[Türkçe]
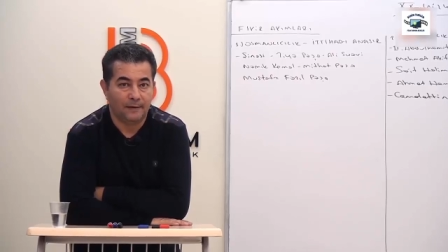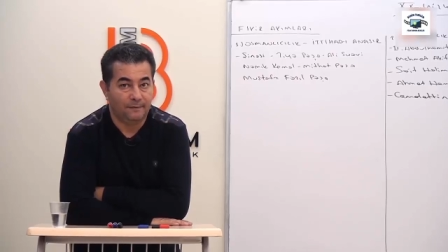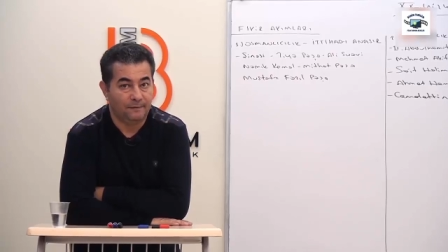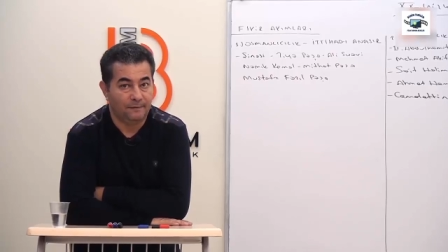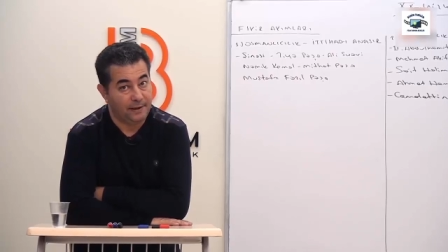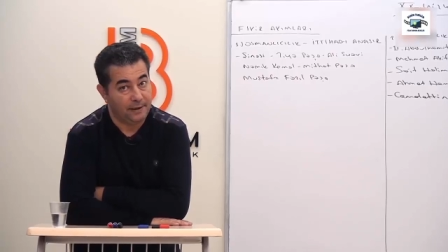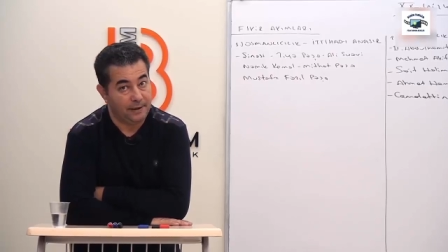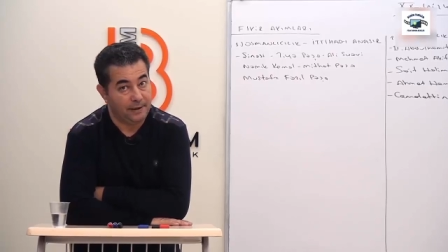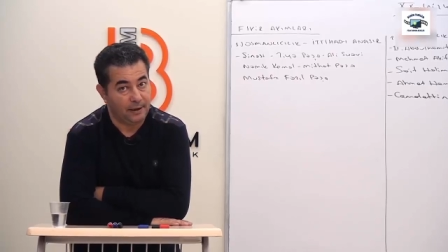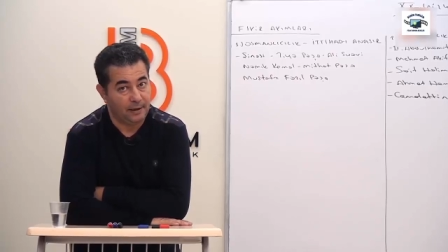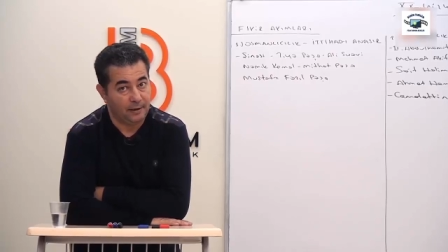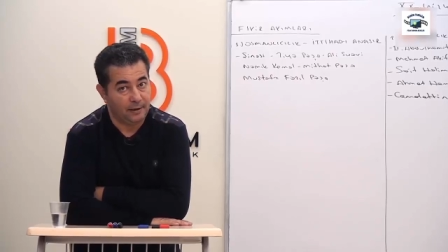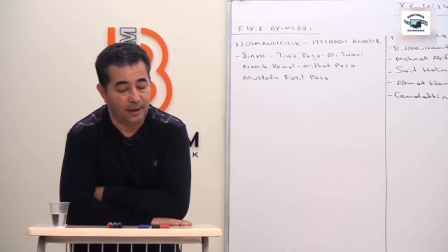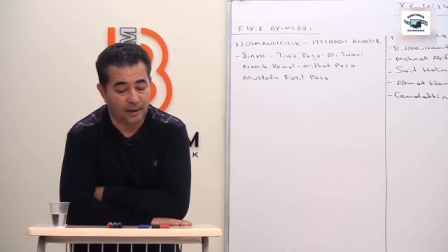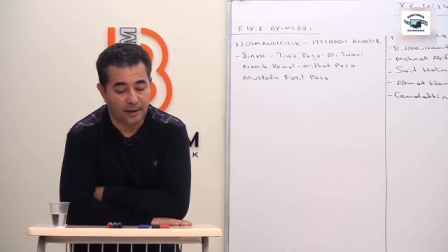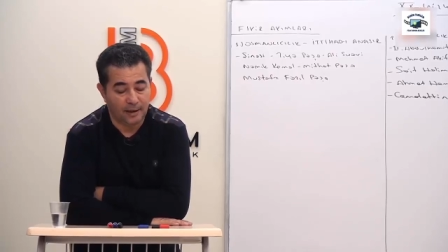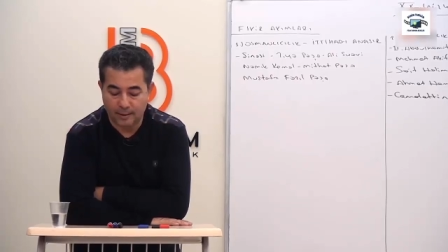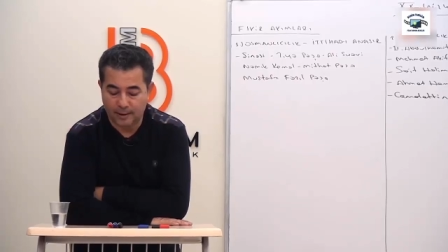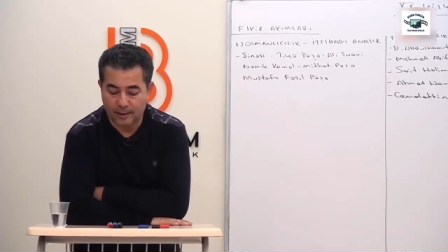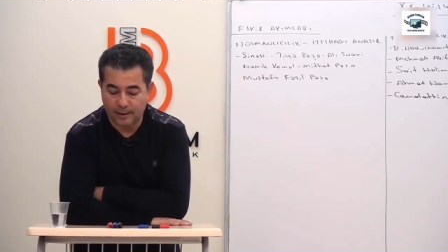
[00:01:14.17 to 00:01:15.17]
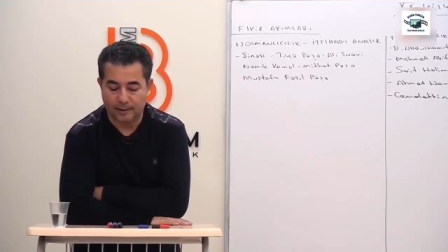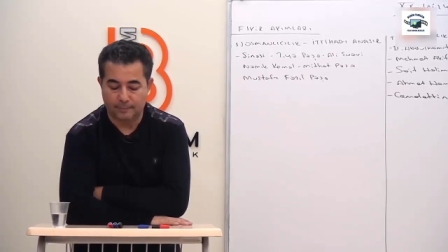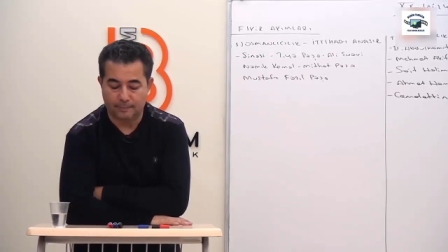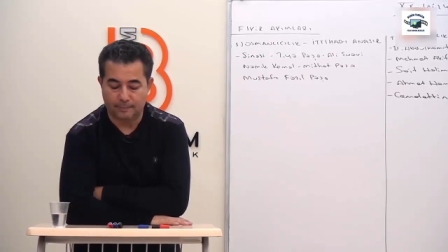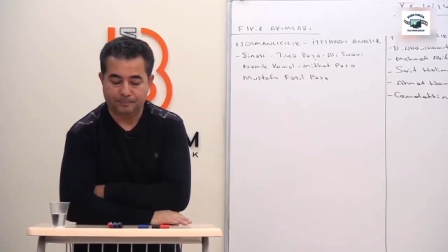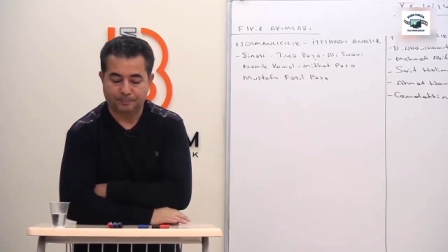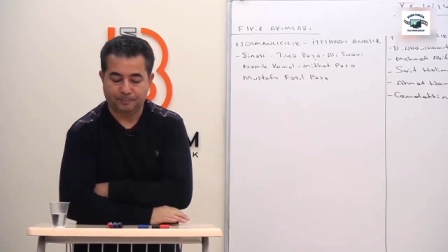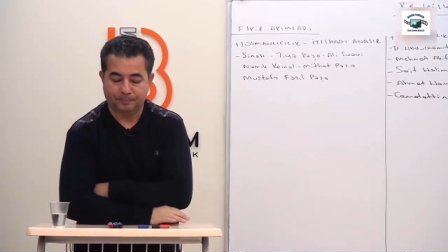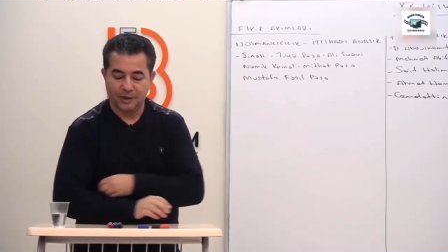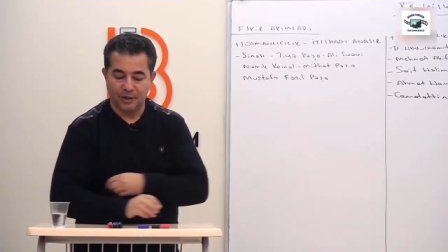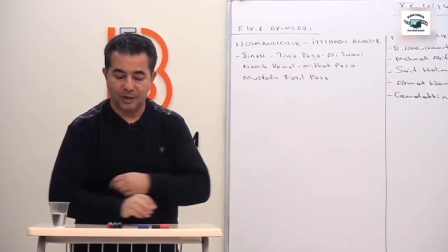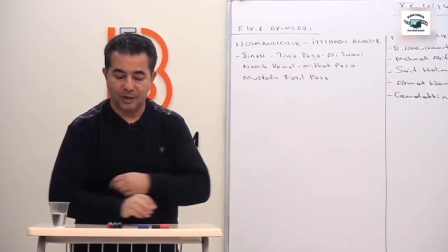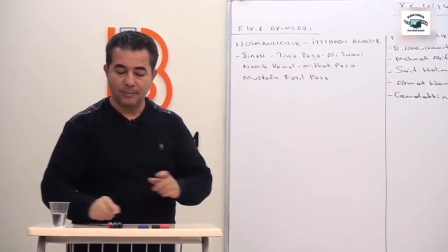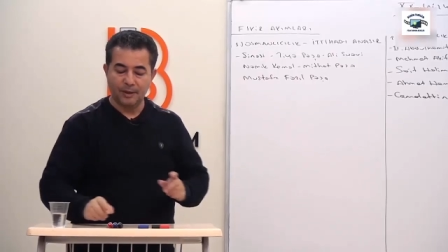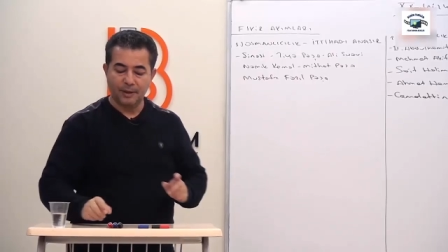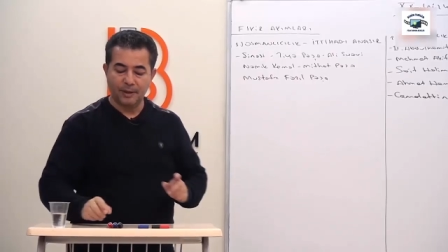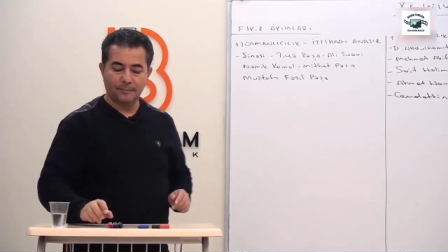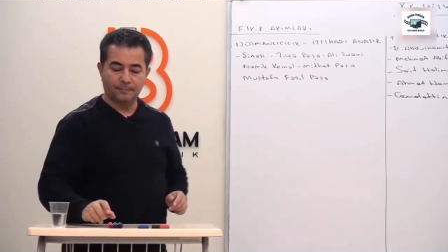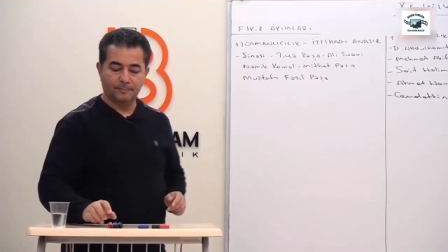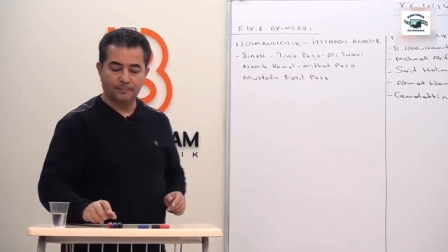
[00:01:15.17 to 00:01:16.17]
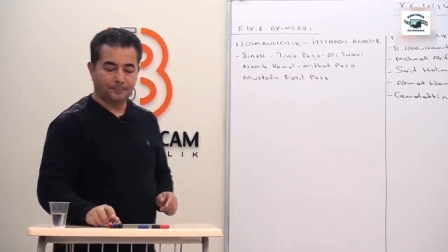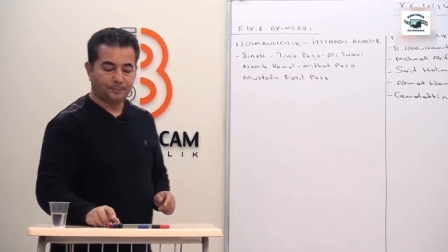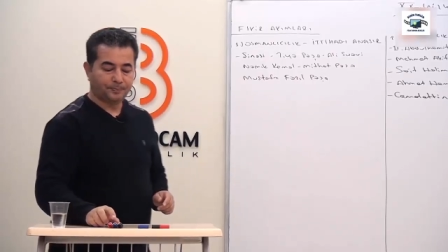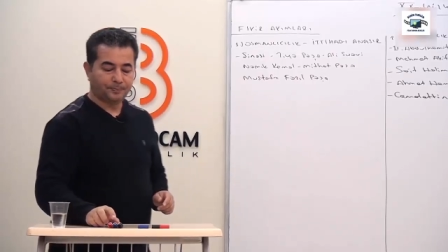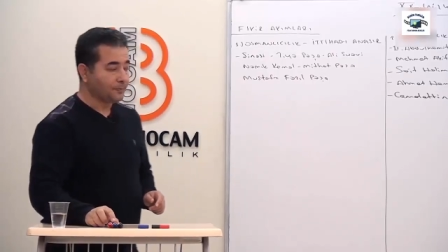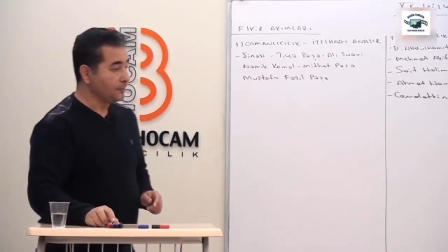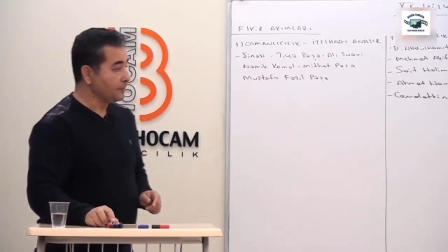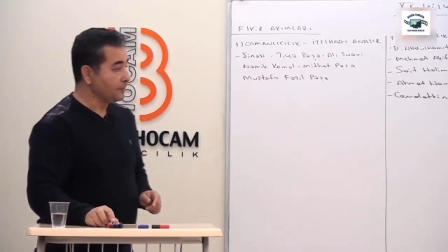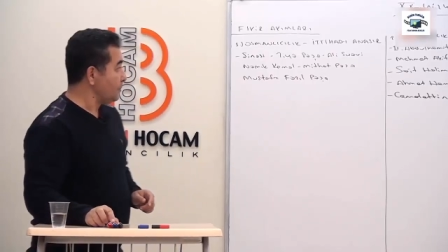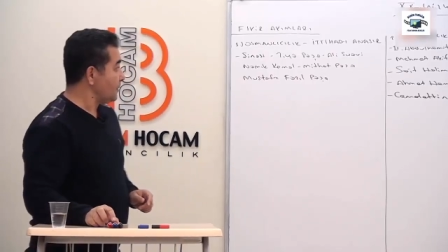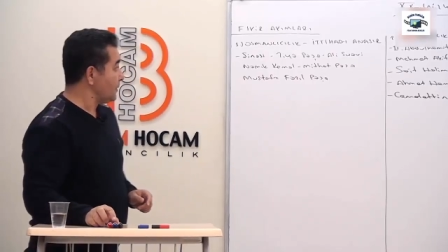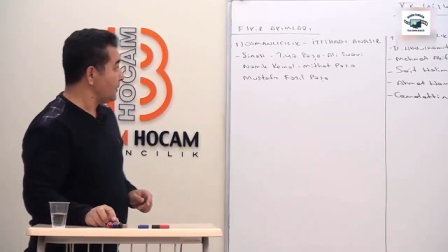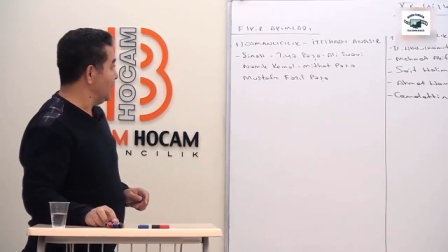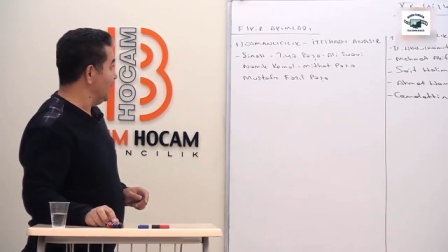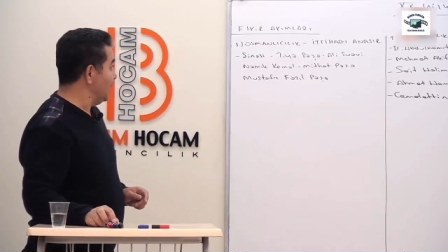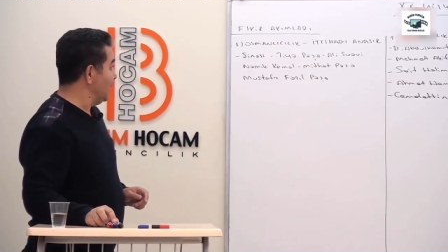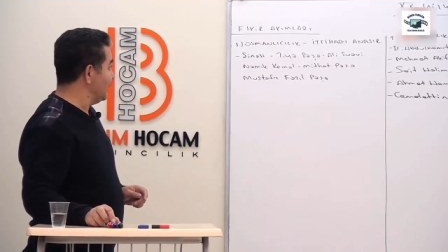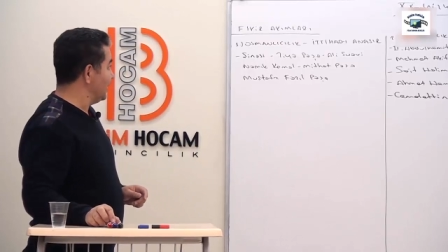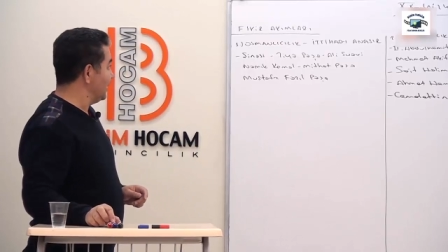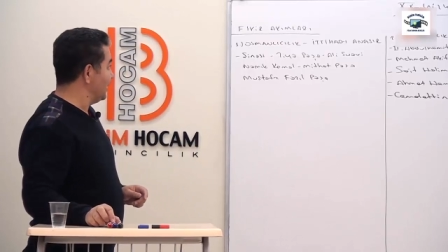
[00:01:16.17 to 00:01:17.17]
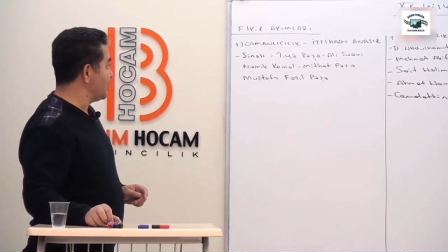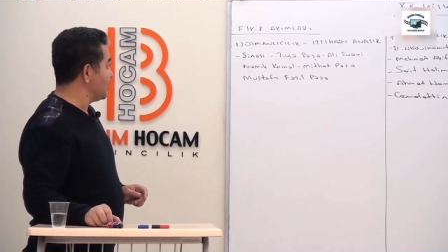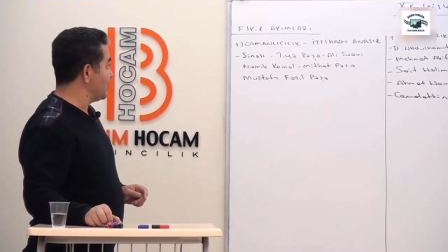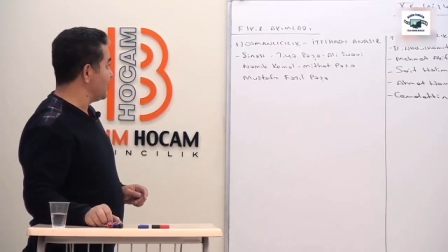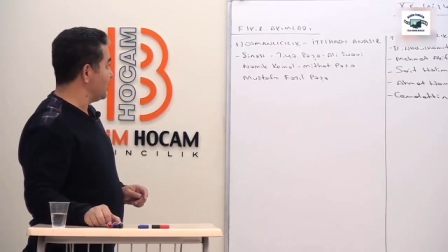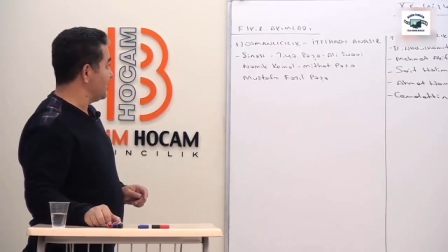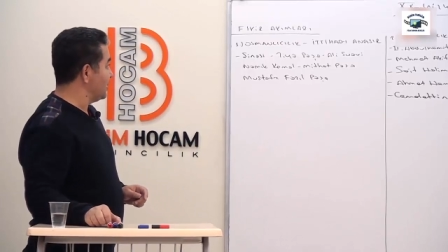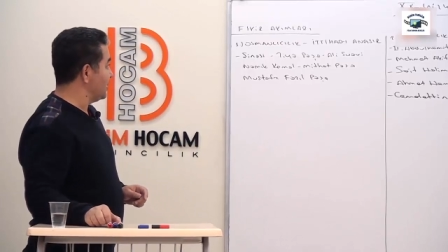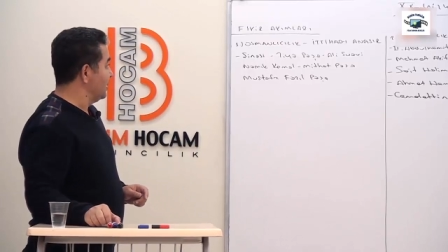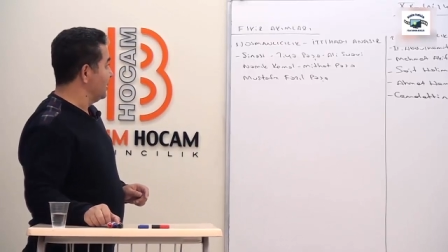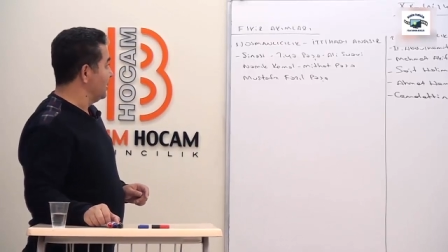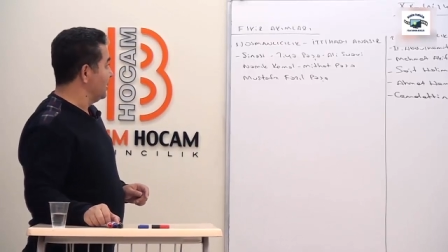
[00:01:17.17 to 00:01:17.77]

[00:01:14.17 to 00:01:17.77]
Fikir akımlarına bakalım. Şimdi arkadaşlar